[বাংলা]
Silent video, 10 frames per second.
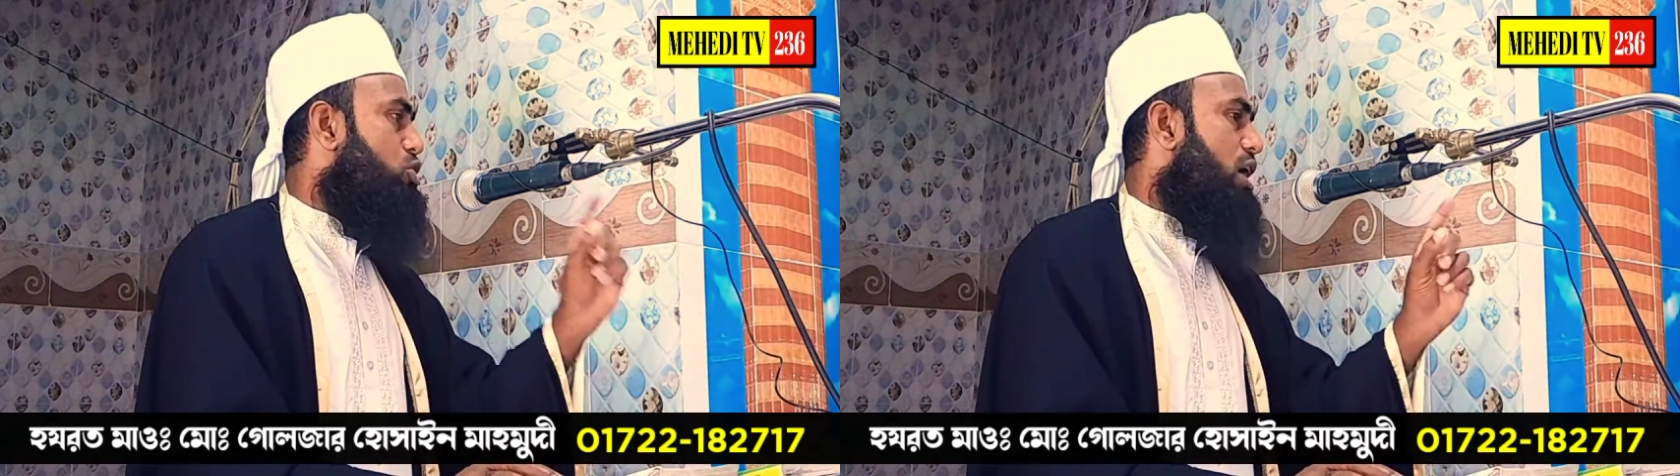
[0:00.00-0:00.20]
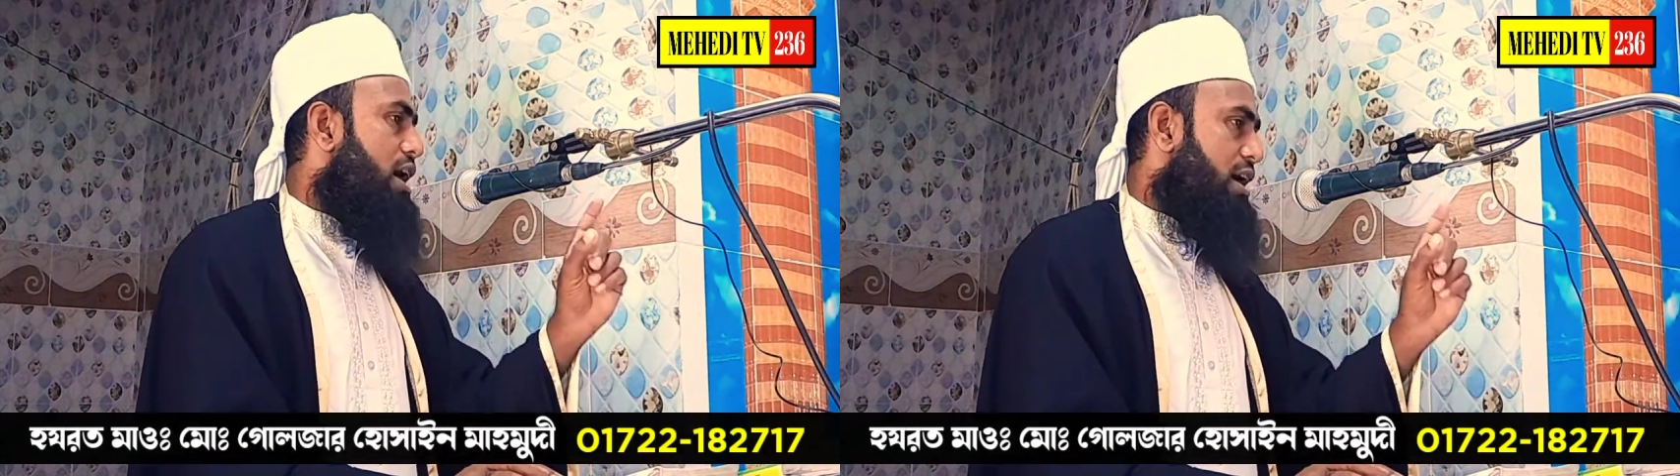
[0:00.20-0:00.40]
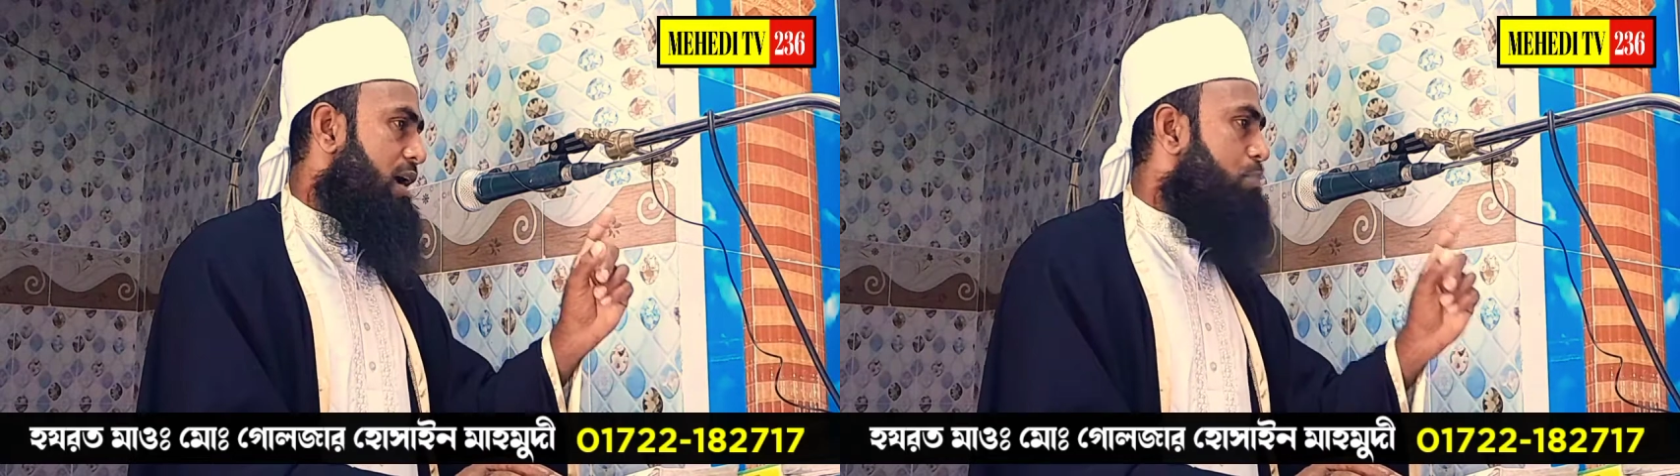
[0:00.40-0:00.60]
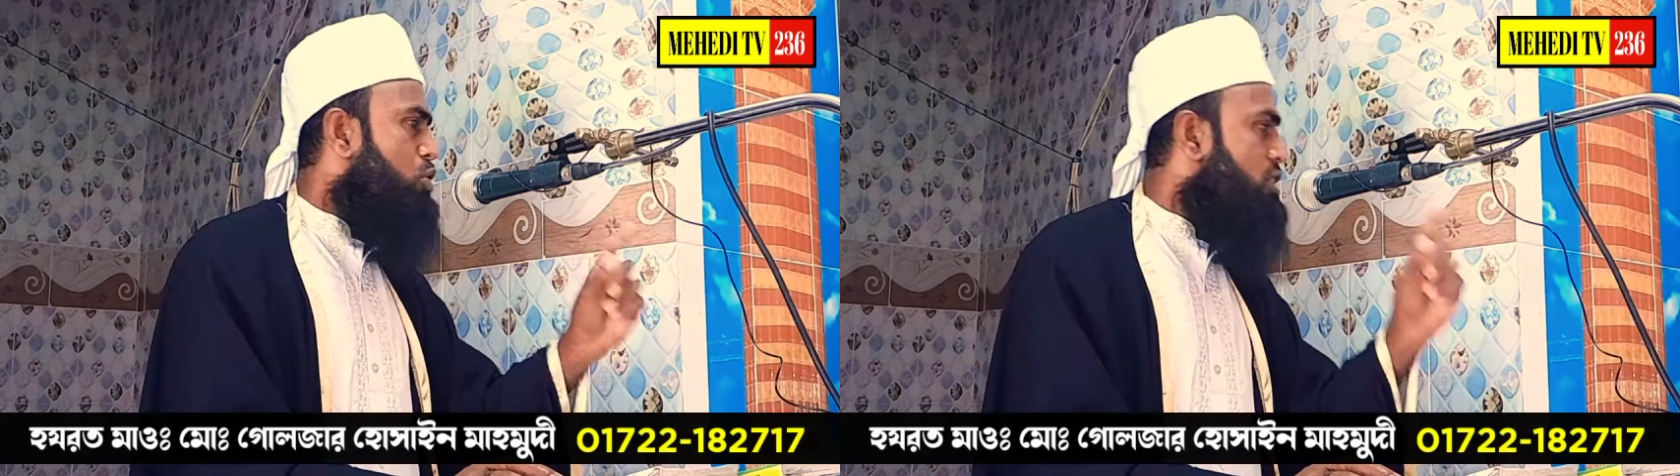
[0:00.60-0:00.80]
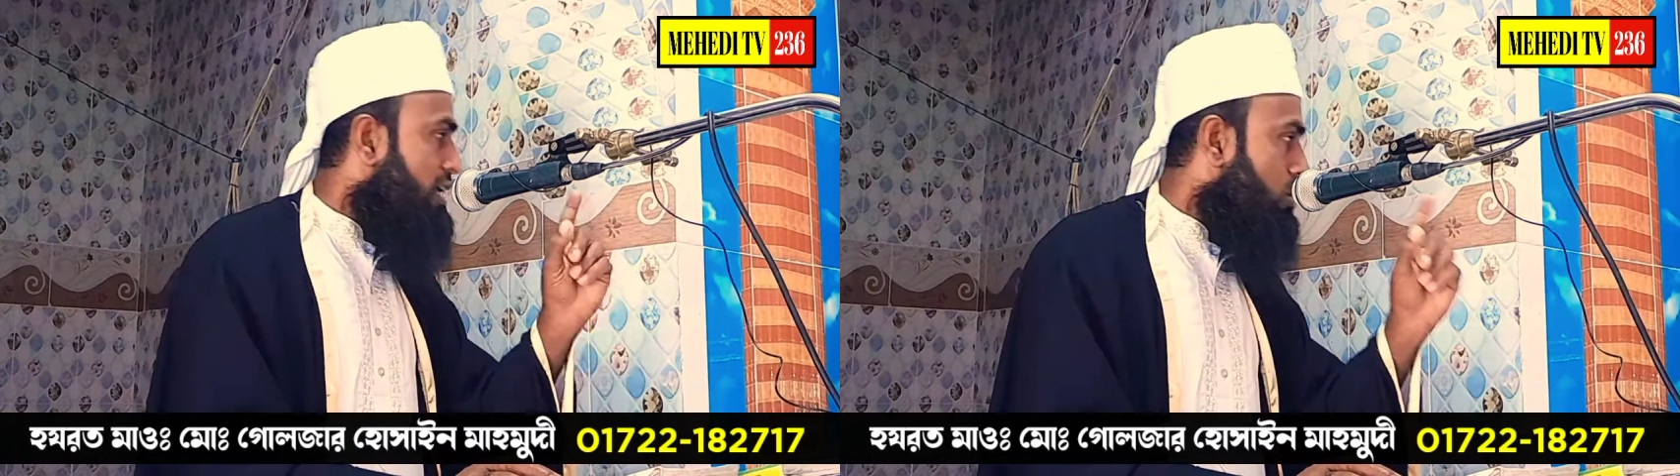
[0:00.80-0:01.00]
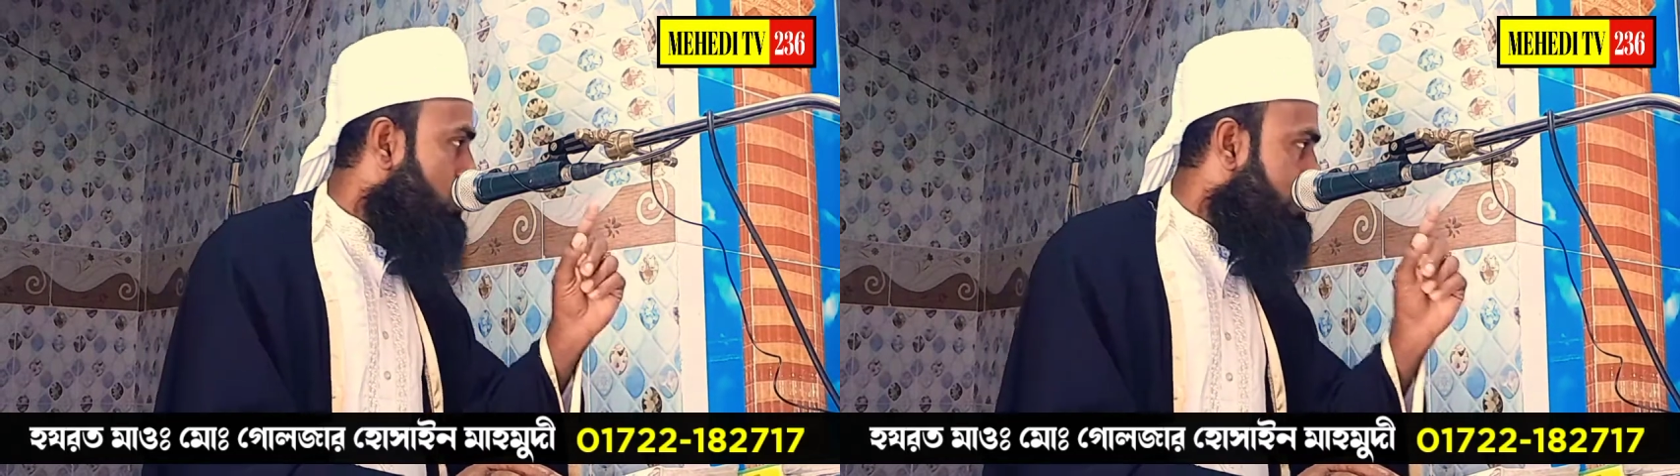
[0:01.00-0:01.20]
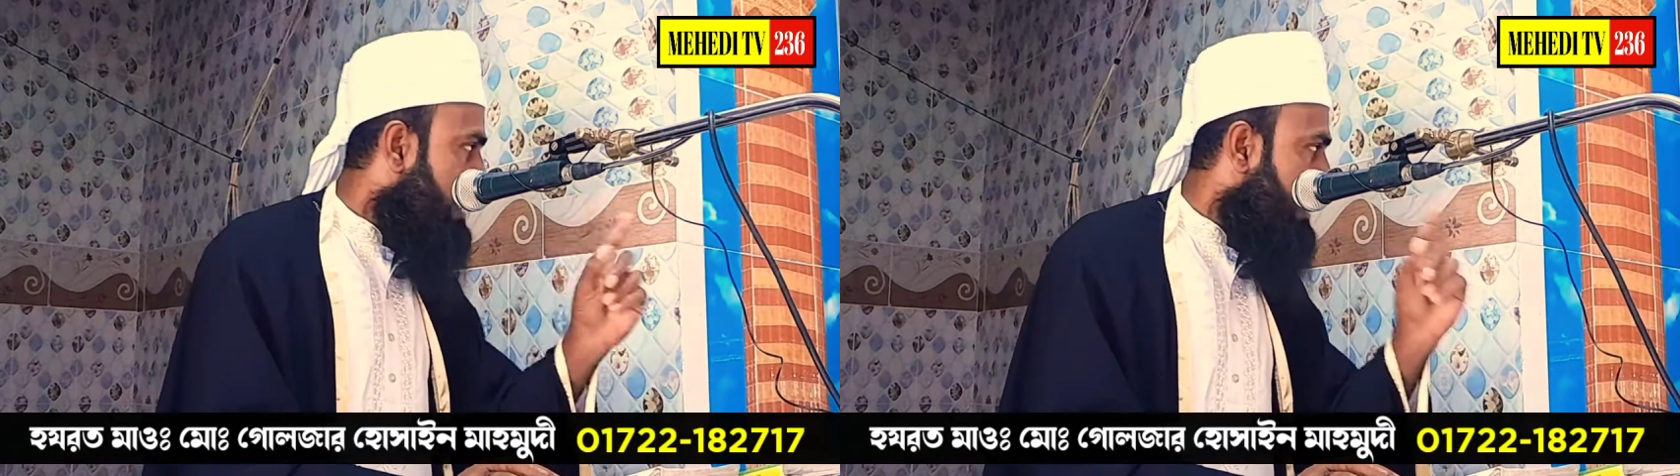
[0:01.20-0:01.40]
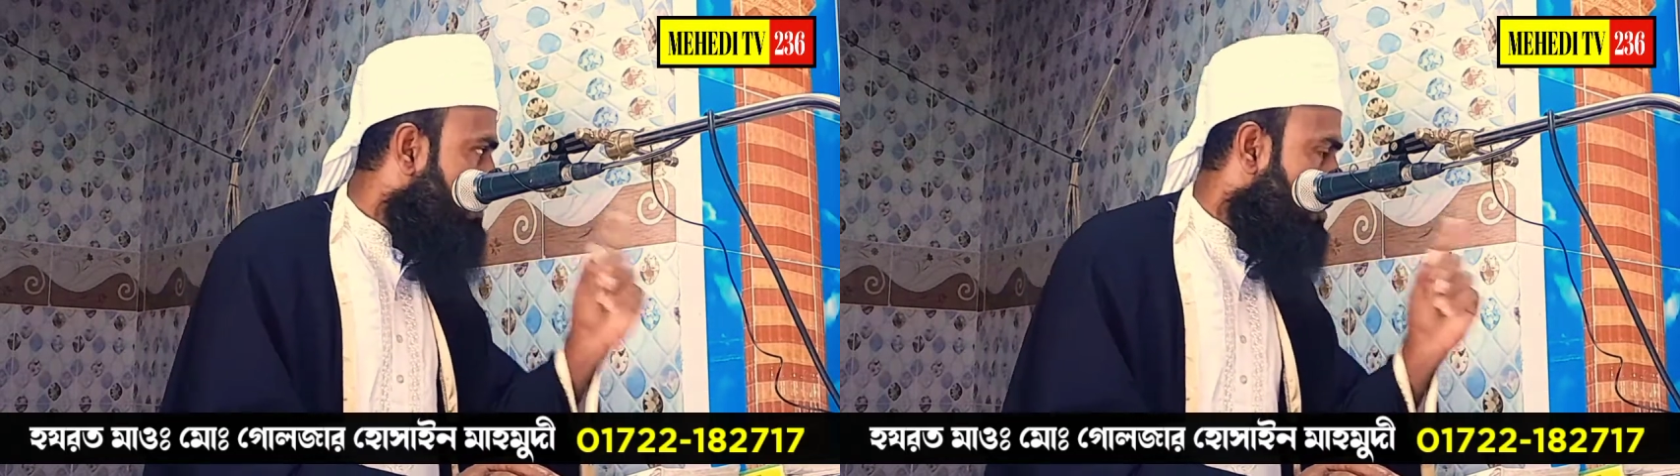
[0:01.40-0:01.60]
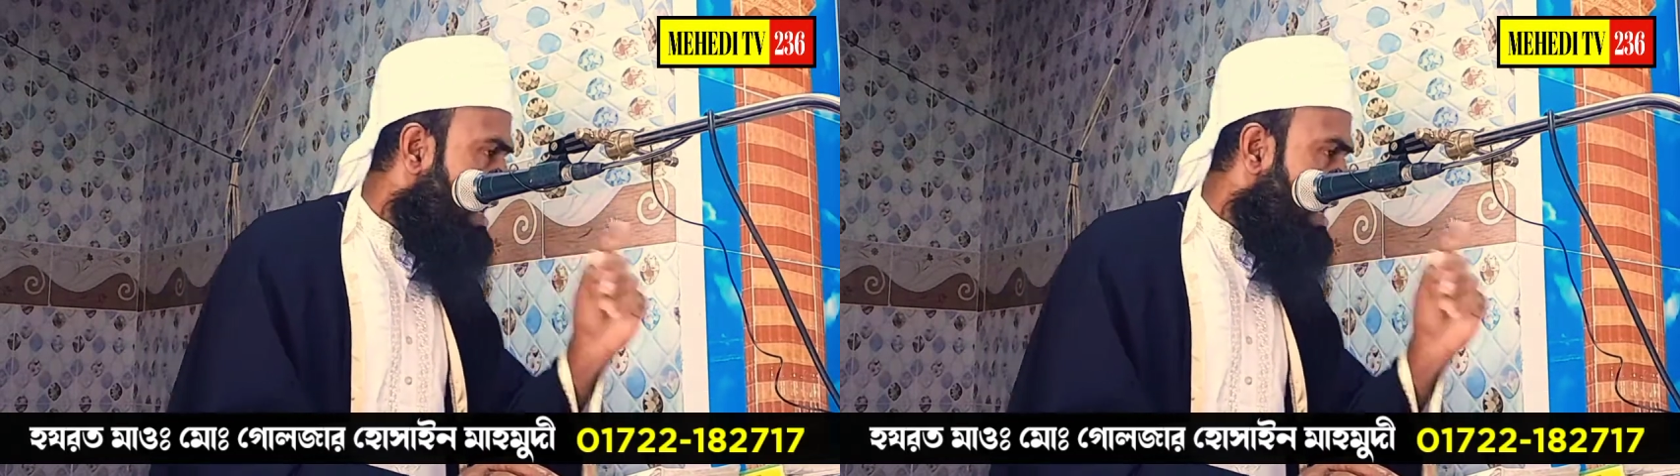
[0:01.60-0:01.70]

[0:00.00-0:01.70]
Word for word: প্রথা এই প্রথাটা কোন জায়গার